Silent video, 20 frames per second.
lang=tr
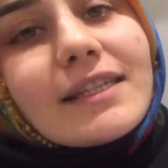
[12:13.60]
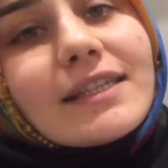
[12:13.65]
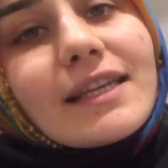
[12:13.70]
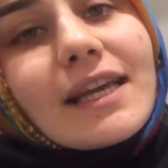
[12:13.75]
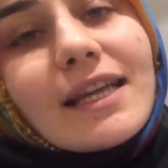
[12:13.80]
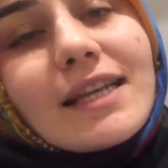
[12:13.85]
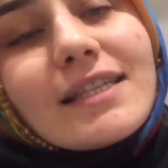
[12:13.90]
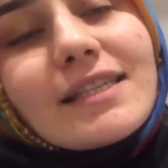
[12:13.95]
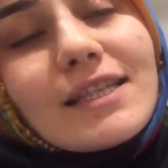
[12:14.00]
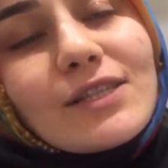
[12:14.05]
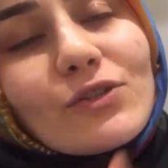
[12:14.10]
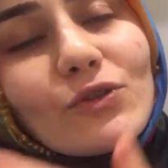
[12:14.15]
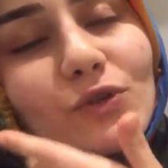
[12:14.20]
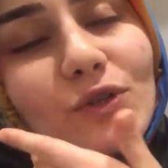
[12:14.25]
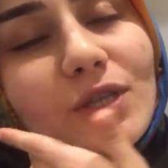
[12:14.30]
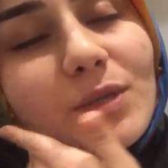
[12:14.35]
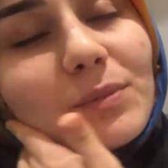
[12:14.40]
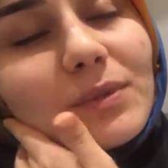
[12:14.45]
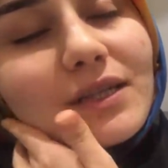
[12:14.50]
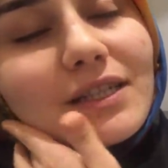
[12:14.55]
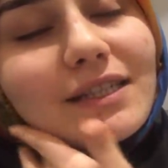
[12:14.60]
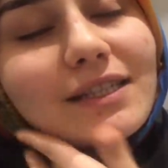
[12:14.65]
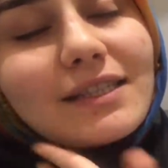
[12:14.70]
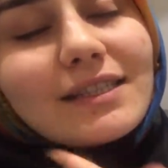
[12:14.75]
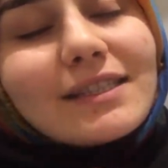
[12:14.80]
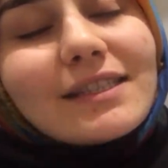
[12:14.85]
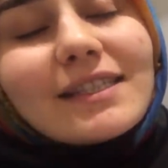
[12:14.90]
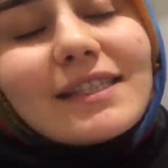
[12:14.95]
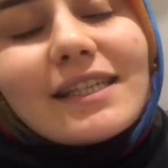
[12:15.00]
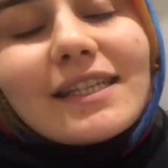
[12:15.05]
Kendinize çok iyi
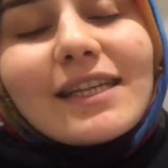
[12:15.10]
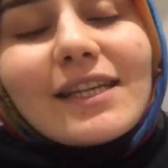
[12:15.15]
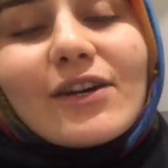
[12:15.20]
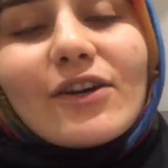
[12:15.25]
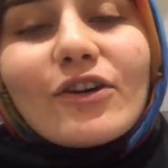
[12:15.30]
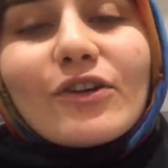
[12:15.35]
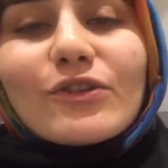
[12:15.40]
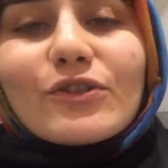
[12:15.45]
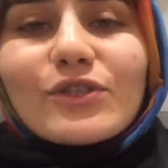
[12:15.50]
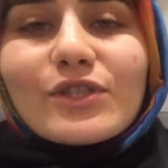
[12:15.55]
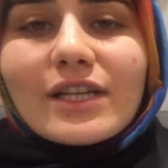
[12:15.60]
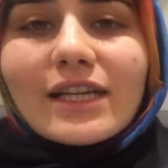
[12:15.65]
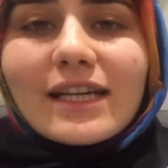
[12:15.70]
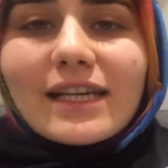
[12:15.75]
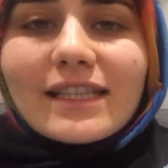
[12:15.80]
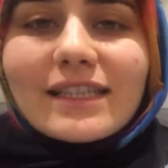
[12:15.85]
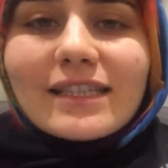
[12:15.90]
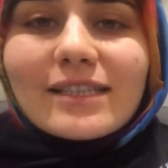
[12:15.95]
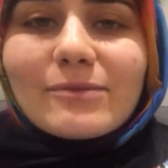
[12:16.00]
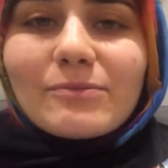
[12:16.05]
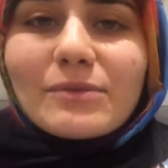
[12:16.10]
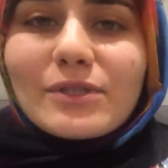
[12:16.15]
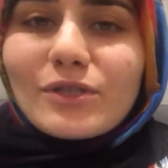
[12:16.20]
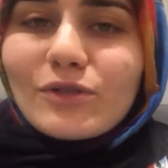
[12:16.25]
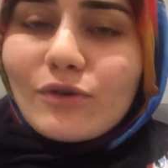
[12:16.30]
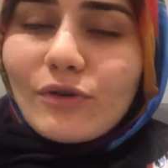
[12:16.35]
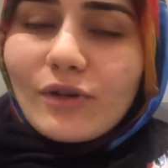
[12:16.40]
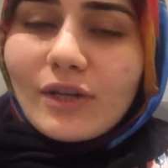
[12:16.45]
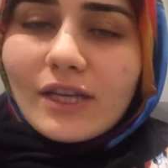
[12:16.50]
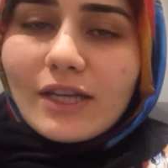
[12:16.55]
bakın. Hoşçakalın. Bir
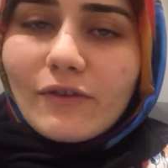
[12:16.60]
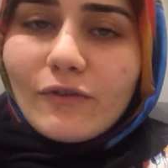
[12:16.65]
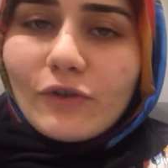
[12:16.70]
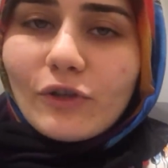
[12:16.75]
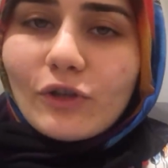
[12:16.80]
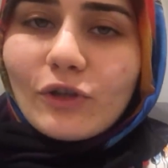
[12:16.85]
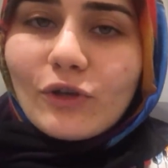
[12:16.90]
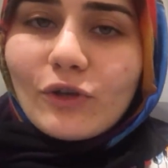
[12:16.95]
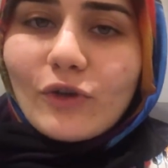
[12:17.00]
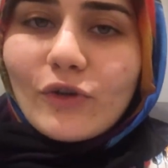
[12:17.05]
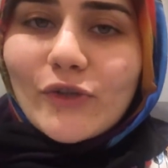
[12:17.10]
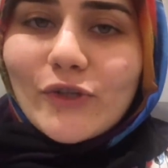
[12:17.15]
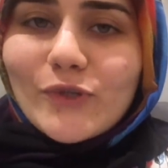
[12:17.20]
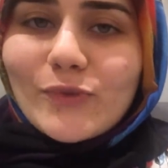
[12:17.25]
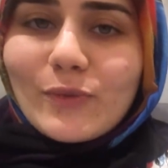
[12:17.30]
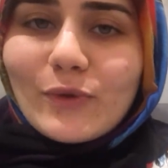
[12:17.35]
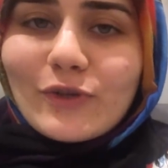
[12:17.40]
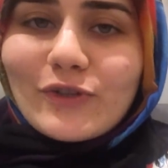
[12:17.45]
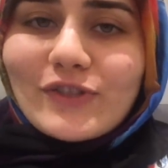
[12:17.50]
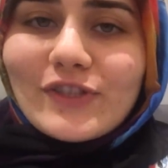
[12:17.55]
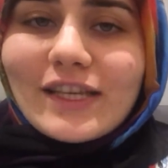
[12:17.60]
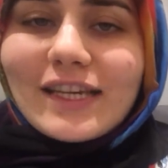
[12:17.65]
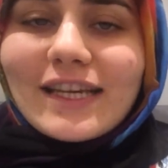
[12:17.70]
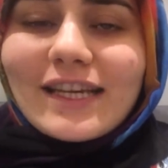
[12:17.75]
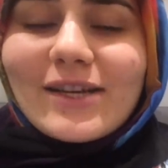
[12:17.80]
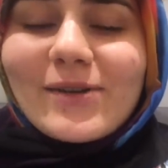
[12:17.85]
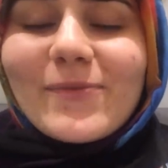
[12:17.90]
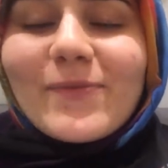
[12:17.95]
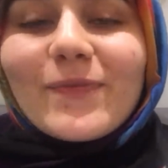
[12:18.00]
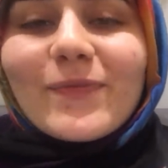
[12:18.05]
sonraki videoda görüşmek
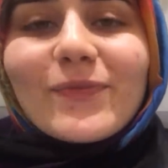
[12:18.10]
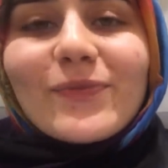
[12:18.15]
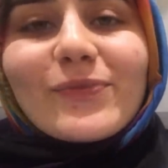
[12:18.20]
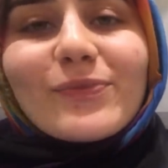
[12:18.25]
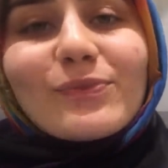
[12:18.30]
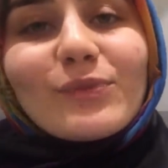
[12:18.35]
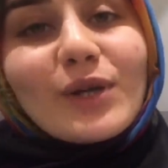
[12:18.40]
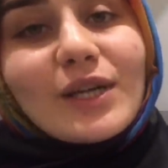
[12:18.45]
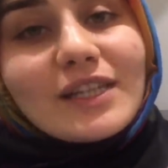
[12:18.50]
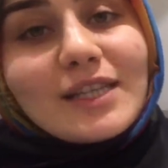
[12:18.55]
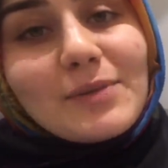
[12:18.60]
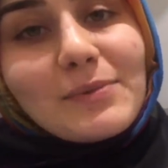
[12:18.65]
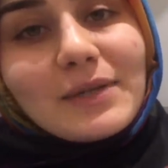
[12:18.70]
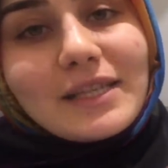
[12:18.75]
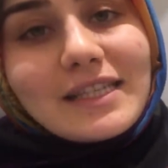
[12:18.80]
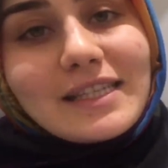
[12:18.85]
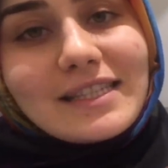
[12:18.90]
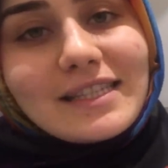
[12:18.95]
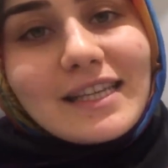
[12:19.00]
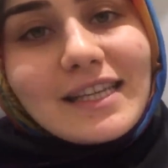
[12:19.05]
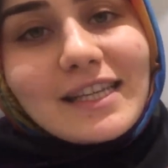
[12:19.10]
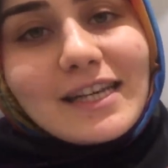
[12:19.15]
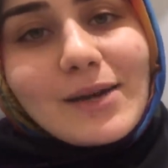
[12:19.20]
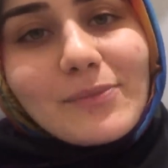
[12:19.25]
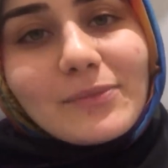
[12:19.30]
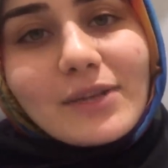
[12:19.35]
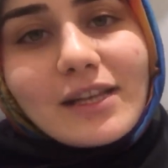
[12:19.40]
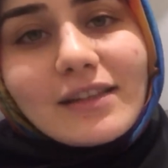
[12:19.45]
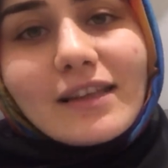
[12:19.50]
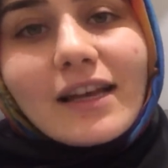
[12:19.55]
üzere. Bu arada beni
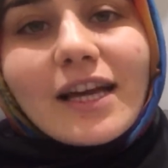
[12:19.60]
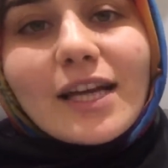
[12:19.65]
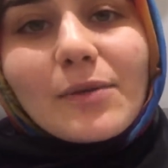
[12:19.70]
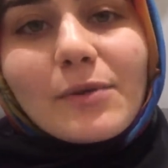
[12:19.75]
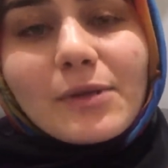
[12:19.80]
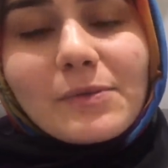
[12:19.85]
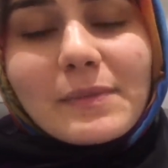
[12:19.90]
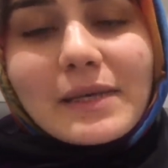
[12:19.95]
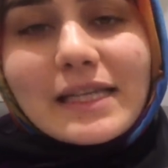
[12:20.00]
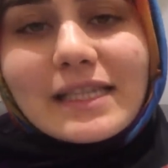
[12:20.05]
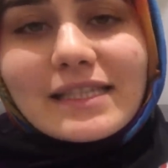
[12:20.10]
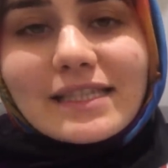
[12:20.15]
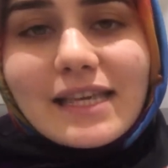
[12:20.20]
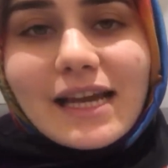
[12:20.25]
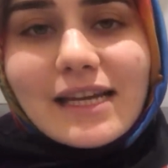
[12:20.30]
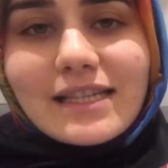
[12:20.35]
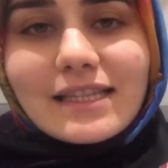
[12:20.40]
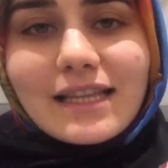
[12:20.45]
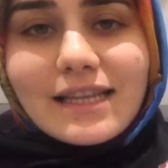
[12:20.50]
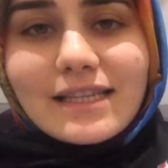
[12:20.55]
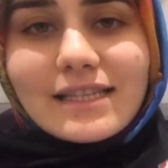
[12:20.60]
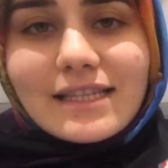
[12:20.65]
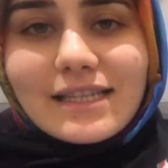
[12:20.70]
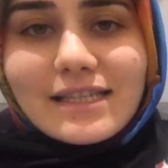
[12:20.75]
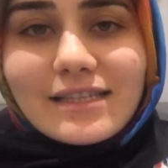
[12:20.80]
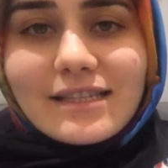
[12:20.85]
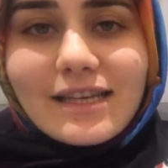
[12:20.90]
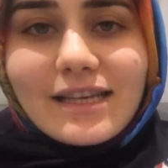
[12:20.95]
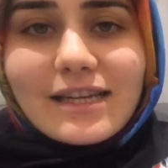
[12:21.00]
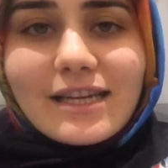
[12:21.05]
Instagram'dan takip etmek isterseniz
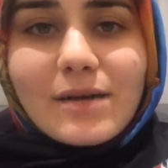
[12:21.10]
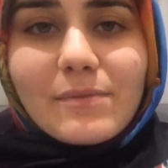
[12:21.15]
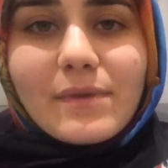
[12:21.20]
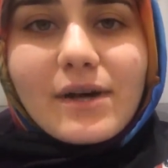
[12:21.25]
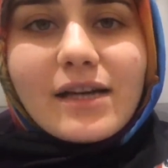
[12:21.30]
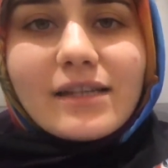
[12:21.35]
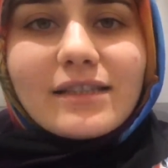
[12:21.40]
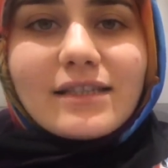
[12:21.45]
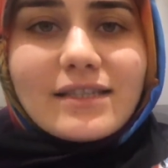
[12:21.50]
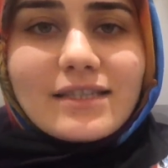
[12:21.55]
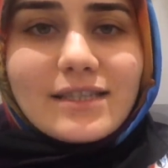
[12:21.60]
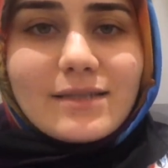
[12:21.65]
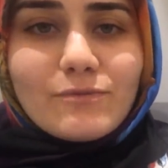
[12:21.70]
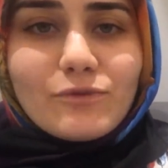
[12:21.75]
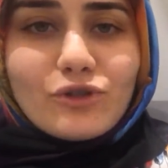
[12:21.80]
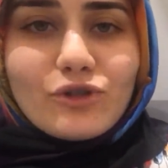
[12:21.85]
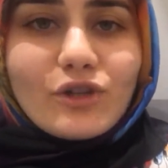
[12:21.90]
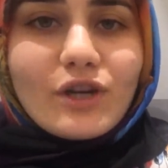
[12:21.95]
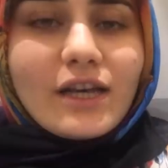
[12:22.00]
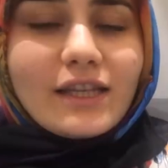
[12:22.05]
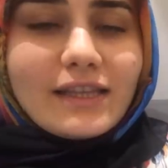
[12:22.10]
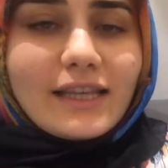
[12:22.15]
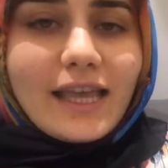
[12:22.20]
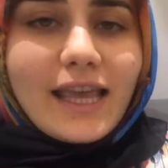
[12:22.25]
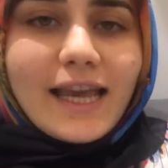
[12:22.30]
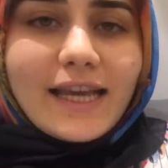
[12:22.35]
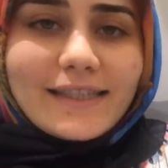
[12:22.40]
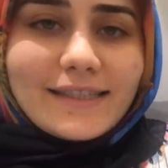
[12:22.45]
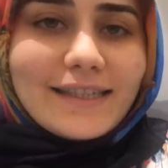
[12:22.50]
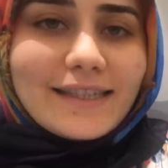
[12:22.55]
Instagram adresimi şu anda
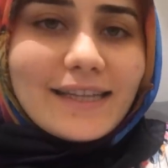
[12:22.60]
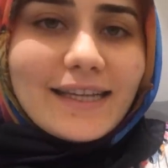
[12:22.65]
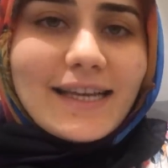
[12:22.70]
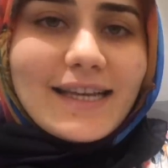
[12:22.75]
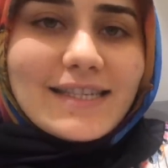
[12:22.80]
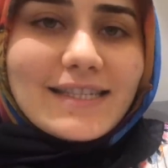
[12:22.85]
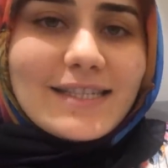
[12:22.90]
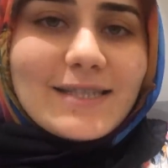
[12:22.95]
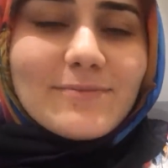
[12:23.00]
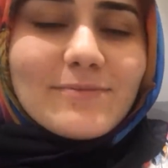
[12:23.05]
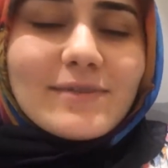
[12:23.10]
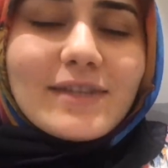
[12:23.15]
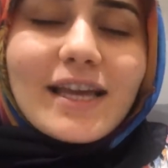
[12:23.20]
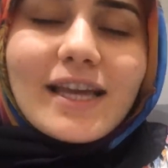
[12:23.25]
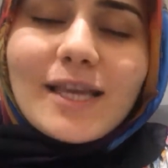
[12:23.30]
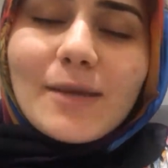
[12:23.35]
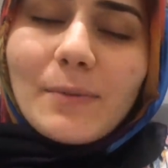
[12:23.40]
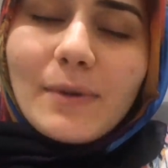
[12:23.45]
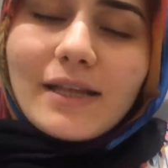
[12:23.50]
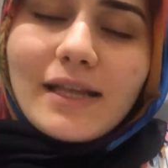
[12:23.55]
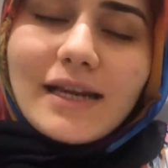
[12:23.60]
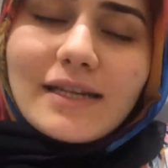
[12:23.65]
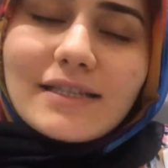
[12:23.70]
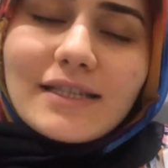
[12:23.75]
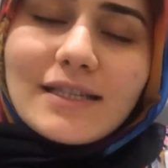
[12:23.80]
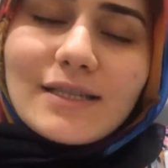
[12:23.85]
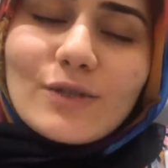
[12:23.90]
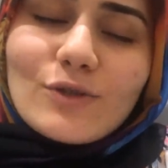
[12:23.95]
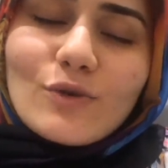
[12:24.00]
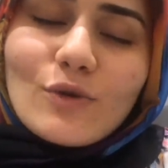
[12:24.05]
ekrana yazdım. Takip
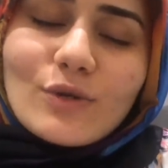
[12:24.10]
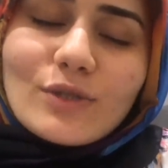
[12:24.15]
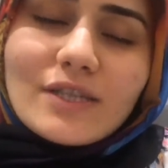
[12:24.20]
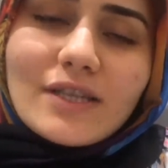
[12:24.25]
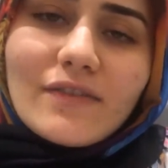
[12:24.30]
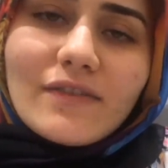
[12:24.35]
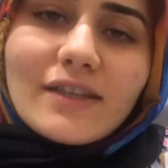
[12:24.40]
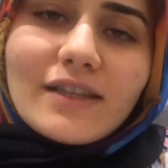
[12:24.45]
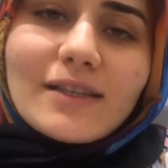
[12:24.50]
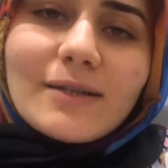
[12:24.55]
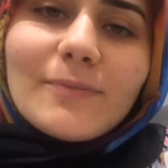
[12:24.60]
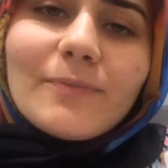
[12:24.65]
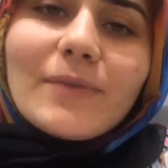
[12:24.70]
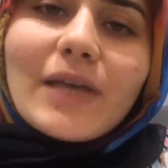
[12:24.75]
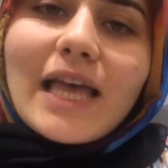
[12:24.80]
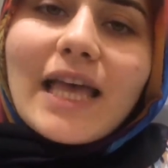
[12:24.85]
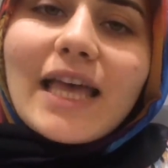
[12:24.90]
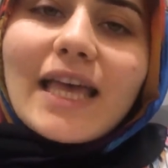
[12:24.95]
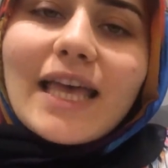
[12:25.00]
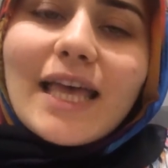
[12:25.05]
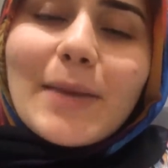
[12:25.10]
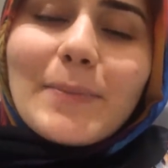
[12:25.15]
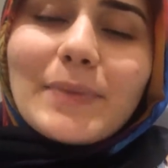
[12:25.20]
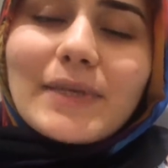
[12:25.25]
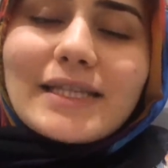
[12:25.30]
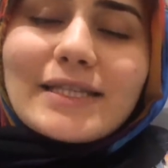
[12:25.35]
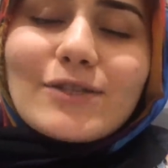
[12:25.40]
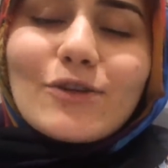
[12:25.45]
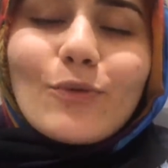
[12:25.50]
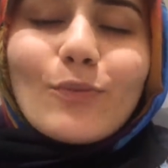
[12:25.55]
ederseniz çok sevinirim.
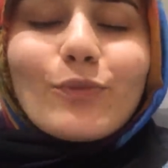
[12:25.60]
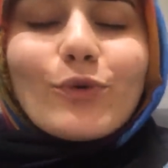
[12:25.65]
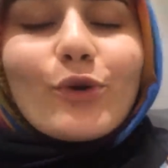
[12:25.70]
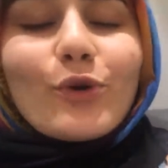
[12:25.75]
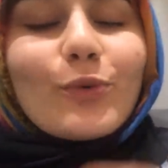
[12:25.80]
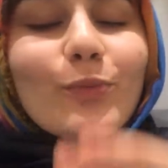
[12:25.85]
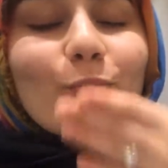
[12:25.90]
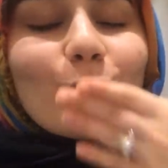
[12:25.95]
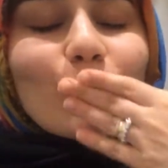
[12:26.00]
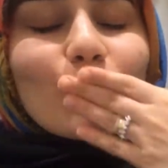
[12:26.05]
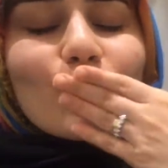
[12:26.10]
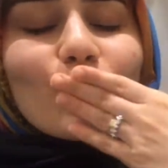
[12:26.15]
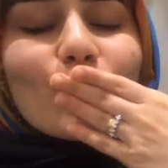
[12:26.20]
Hepinizi öpüyorum.